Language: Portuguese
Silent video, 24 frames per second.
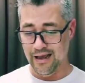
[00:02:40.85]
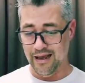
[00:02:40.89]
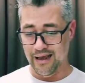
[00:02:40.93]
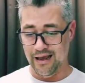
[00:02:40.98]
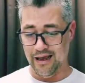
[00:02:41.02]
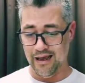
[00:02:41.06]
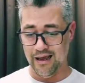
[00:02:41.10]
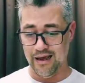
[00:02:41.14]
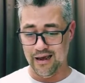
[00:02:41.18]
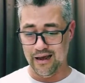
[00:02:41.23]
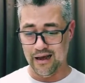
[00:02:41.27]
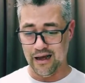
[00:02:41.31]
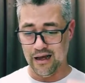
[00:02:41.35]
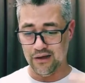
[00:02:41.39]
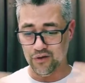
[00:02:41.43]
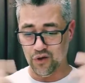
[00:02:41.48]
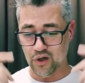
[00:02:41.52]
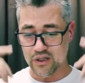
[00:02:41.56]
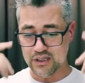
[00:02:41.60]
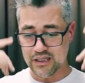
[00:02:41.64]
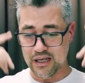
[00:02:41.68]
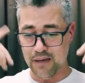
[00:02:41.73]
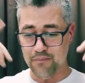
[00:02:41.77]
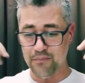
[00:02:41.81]
É, a
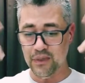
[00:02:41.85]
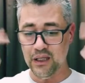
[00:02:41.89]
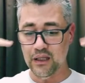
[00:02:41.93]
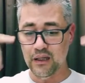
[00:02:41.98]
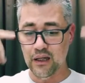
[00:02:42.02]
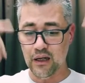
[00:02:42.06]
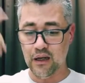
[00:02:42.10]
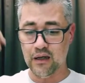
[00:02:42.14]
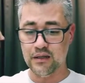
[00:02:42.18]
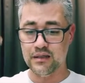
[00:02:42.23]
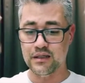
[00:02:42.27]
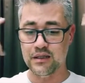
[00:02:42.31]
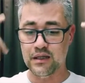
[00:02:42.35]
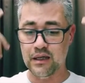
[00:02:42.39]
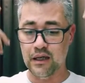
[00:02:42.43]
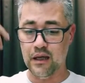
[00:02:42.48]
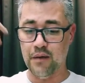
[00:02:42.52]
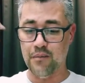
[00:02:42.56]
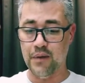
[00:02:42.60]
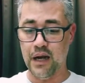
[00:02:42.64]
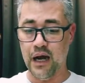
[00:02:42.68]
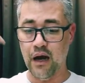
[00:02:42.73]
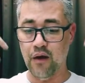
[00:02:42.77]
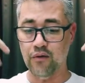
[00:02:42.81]
nossa amígdala
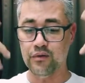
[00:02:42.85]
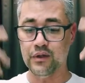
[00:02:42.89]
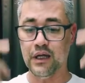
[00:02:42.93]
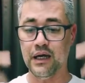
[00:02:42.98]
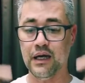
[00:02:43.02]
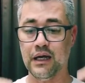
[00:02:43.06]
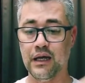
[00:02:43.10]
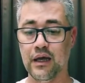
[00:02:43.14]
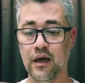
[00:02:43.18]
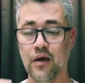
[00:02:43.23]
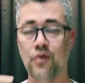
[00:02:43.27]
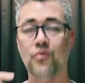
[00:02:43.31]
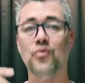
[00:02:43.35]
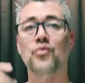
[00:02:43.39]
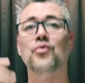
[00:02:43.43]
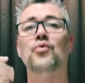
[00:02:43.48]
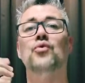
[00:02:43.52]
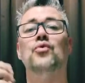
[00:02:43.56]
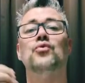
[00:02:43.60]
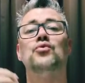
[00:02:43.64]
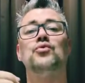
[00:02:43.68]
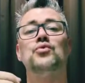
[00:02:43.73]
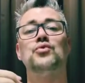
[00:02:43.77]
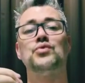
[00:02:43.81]
cerebral, né, que é o,
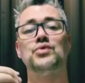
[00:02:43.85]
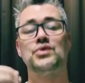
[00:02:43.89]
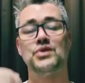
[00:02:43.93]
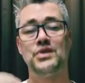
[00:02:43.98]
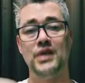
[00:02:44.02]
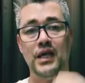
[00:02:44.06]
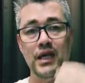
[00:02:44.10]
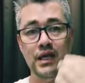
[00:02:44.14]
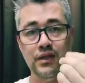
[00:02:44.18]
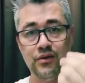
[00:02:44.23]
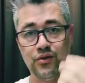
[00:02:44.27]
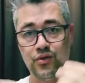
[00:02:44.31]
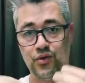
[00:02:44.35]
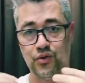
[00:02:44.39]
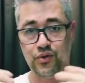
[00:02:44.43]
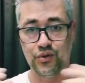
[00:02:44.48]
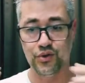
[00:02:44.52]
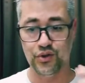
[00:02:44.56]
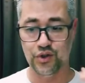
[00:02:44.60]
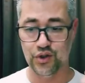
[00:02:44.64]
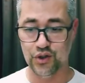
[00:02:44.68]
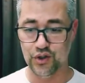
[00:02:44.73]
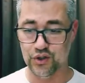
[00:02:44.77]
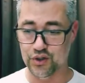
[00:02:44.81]
o centro
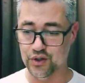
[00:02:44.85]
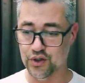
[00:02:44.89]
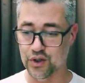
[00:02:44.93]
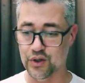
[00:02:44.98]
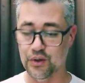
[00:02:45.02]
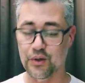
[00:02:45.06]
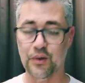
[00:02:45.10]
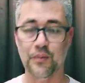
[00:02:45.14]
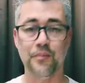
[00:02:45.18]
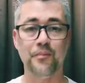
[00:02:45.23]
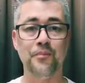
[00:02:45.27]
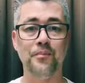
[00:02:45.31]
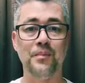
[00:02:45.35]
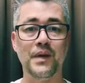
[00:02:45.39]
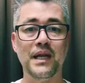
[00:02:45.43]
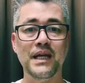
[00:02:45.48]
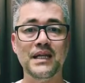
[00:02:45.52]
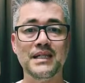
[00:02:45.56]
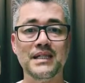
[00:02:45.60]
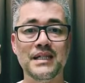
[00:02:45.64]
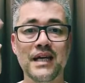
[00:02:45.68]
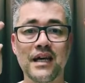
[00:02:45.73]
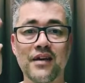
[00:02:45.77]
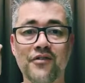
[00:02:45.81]
de, de
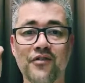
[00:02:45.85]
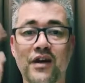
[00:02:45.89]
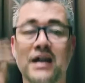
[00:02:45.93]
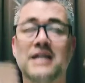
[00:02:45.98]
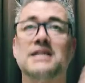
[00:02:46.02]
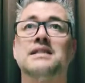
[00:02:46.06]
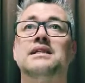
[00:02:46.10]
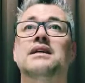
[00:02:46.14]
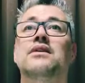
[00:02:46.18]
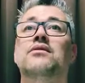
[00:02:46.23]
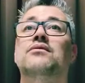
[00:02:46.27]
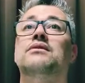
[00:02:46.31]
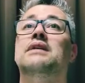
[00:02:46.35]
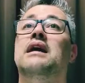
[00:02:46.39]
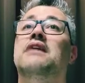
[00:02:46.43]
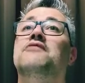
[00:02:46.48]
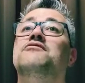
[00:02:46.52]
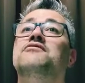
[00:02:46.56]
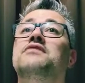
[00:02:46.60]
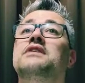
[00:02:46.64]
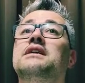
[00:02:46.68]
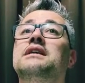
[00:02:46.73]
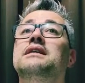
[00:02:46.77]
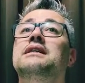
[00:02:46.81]
preservação da
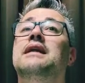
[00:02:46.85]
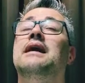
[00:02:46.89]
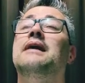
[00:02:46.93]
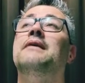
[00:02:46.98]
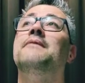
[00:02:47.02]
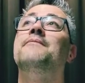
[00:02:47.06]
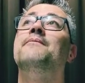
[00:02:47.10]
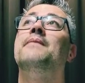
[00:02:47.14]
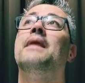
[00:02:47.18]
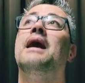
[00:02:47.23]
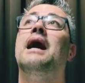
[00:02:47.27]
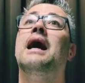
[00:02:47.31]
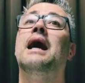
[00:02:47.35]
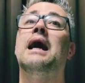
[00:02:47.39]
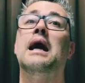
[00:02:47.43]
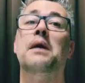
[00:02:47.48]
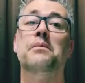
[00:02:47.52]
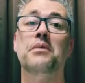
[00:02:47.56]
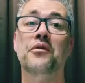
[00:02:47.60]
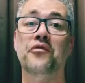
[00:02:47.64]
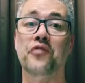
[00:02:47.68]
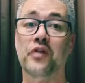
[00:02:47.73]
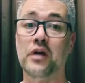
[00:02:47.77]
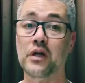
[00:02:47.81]
vida,
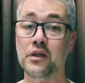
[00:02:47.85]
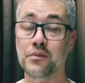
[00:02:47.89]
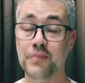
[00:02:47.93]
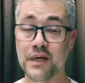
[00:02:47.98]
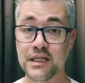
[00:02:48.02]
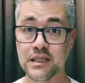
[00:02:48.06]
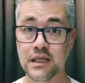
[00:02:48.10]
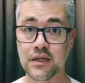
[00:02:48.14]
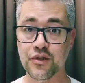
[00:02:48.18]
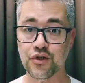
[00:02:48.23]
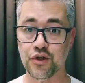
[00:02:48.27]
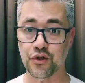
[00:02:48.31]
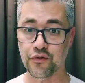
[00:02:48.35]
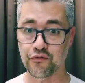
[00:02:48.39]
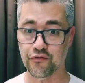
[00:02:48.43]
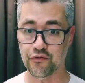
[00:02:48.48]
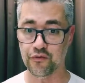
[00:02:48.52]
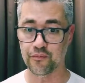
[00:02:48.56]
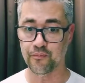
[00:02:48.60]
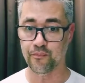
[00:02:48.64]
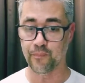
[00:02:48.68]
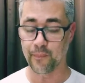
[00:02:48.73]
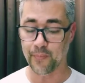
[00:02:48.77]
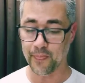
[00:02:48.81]
acaba ficando mais ativo.
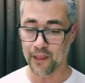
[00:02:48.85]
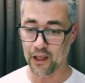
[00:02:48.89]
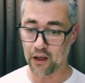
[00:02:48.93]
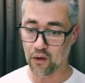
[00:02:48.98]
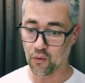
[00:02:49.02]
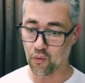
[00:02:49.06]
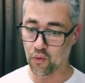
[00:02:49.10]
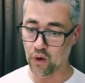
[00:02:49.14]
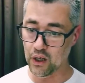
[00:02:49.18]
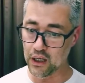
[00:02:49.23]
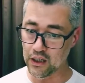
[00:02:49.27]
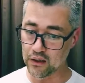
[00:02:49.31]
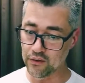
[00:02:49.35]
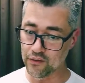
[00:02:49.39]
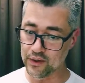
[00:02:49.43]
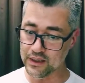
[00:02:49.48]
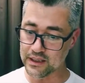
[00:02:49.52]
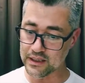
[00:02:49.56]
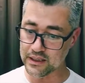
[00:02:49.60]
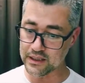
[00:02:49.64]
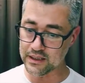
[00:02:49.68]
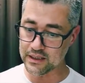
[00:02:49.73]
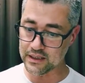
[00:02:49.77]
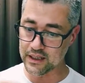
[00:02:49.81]
E quando
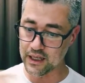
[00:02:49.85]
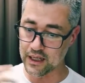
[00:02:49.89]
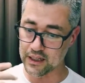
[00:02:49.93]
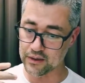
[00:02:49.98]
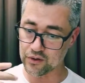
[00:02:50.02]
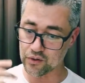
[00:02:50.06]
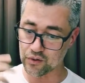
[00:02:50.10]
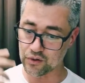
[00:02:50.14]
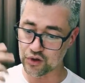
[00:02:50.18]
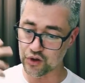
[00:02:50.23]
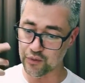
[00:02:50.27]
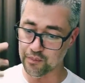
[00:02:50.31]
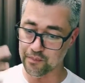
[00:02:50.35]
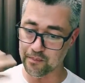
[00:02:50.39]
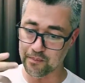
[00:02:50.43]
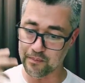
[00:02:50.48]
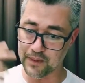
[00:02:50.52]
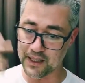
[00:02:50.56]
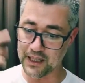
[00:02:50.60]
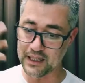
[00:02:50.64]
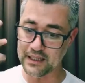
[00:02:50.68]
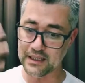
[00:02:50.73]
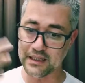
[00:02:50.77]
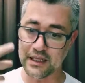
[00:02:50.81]
esse centro de
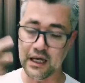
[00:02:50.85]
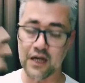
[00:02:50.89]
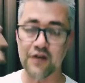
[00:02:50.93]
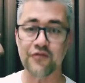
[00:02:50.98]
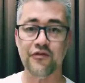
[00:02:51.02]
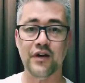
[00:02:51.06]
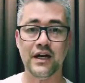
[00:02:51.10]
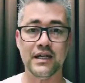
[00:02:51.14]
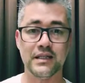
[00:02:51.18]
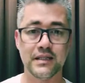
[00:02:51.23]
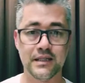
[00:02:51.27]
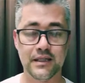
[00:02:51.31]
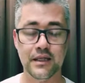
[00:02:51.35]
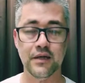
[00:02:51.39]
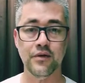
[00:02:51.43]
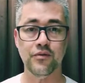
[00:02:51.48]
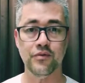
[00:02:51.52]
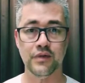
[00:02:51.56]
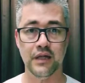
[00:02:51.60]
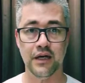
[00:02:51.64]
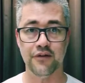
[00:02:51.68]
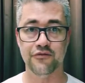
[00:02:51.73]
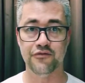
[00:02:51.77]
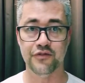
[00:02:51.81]
preservação
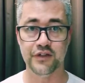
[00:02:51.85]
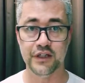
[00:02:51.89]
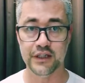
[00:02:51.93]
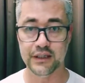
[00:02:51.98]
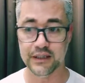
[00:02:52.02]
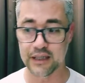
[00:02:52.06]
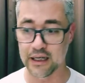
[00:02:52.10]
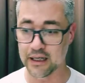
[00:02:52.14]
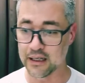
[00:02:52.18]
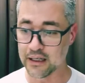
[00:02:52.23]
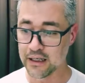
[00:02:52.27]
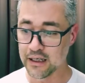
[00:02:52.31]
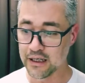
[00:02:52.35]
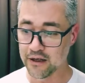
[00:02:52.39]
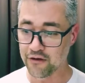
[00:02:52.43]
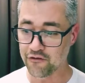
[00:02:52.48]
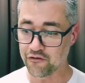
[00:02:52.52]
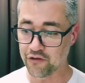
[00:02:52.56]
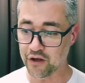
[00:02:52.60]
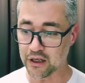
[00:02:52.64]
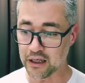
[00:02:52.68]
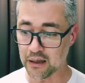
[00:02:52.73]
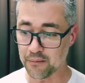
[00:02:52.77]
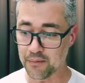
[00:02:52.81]
da vida
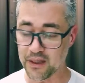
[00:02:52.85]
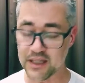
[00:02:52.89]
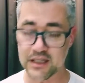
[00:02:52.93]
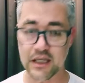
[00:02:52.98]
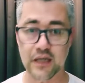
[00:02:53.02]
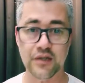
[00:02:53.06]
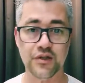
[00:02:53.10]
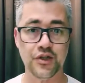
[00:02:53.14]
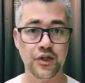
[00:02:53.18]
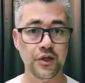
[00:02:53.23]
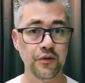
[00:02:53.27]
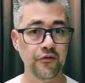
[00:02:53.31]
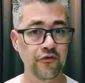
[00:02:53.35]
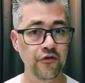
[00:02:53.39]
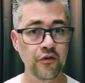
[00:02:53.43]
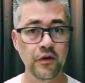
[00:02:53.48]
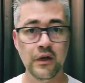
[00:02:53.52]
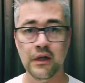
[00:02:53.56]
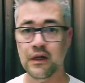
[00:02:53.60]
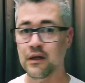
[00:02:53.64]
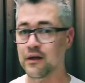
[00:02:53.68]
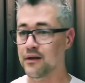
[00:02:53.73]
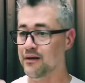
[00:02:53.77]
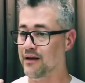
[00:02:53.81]
fica mais ativo,
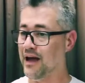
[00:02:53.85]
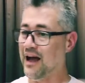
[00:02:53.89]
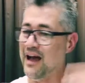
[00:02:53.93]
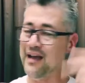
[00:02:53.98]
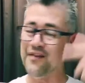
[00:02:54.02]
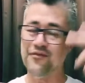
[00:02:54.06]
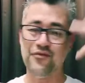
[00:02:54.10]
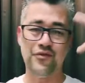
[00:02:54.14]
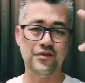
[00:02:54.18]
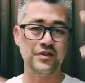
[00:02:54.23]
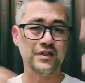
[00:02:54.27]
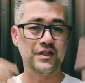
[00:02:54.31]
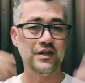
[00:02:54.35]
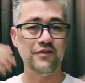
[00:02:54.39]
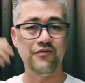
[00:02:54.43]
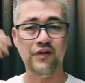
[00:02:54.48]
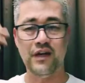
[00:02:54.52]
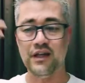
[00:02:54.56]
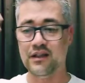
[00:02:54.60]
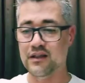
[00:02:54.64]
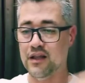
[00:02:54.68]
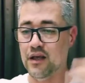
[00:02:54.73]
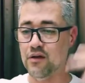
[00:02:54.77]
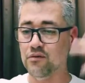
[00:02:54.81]
aí você vai
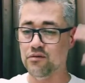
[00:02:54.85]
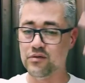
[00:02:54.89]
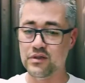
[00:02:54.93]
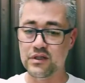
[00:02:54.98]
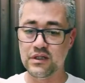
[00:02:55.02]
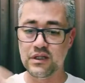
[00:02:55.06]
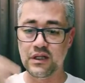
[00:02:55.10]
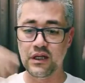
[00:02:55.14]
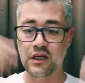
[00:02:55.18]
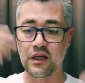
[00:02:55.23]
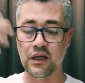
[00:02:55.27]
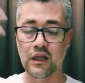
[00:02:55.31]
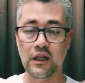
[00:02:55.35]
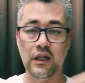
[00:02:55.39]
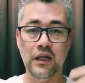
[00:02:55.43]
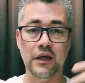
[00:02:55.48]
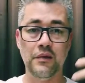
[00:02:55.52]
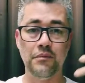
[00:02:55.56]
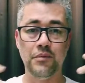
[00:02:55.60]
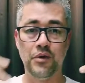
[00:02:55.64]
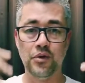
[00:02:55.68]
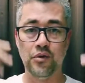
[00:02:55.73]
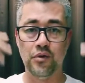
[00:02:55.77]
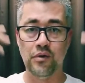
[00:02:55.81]
ter um
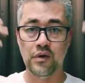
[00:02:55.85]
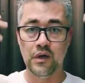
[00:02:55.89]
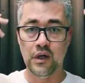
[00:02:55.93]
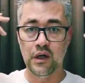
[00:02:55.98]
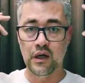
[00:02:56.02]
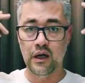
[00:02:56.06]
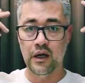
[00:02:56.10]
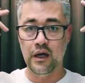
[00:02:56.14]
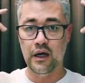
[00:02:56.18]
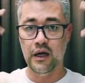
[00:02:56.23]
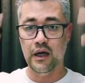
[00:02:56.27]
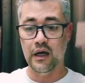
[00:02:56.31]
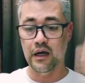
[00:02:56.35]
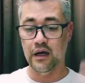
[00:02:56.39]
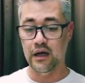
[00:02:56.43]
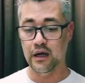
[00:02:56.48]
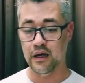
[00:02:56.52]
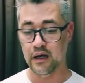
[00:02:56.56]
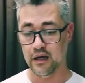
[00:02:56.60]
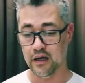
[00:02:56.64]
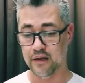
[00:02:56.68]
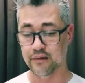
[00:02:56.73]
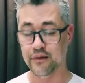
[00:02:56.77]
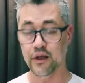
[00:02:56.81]
desequilíbrio
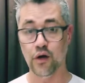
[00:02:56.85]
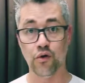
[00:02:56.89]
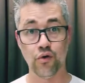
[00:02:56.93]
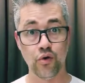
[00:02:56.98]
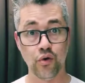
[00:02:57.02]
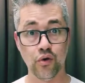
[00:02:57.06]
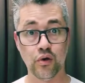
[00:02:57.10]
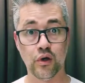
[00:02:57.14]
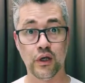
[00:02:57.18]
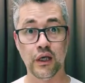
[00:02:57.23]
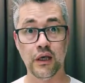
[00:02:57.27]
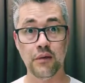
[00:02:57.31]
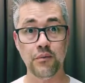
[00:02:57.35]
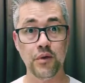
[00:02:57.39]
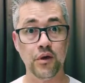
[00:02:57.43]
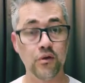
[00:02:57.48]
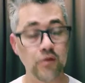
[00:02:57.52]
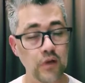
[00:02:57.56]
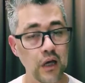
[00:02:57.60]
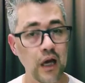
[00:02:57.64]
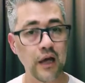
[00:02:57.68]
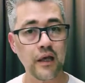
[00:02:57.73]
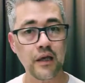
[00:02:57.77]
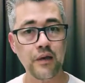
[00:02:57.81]
é, neuroquímico
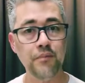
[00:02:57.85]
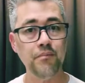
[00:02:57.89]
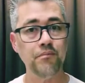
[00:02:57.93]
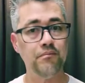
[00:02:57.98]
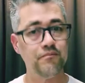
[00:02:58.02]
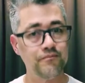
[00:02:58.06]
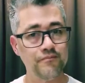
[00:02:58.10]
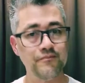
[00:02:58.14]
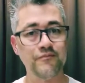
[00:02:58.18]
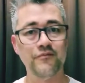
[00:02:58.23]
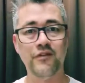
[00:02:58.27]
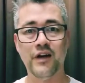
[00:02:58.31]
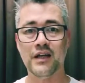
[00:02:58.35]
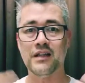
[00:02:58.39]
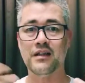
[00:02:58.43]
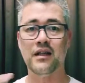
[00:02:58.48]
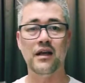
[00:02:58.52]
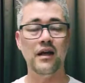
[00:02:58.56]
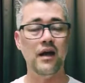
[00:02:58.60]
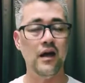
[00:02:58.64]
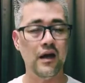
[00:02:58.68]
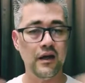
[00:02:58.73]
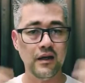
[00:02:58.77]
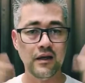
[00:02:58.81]
e aí vai
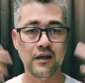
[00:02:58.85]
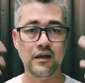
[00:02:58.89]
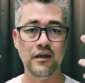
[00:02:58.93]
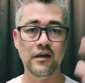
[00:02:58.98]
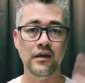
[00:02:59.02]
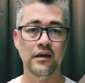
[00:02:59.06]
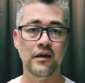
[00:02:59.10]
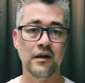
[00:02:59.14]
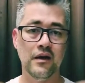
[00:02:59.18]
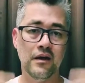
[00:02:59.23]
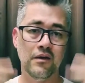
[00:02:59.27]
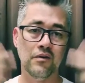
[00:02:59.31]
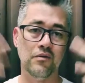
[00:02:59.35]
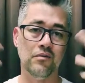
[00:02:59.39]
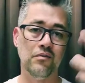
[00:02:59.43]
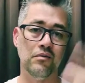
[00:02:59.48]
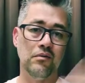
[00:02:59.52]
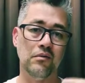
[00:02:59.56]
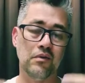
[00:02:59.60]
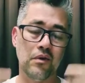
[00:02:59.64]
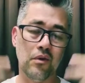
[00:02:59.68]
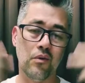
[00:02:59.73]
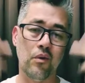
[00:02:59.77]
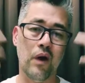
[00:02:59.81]
ter aí um,
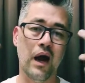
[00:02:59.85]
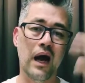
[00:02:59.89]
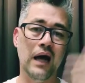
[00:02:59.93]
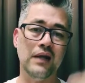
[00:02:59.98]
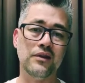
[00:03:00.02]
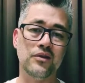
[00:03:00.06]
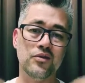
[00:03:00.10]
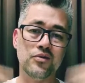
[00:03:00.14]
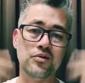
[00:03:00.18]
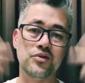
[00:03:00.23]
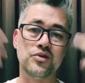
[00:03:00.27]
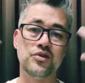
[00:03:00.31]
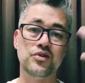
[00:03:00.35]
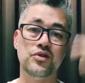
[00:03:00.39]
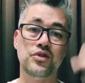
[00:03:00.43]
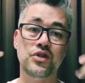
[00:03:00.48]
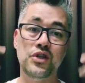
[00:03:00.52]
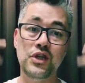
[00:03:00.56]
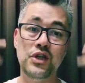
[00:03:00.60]
quadros de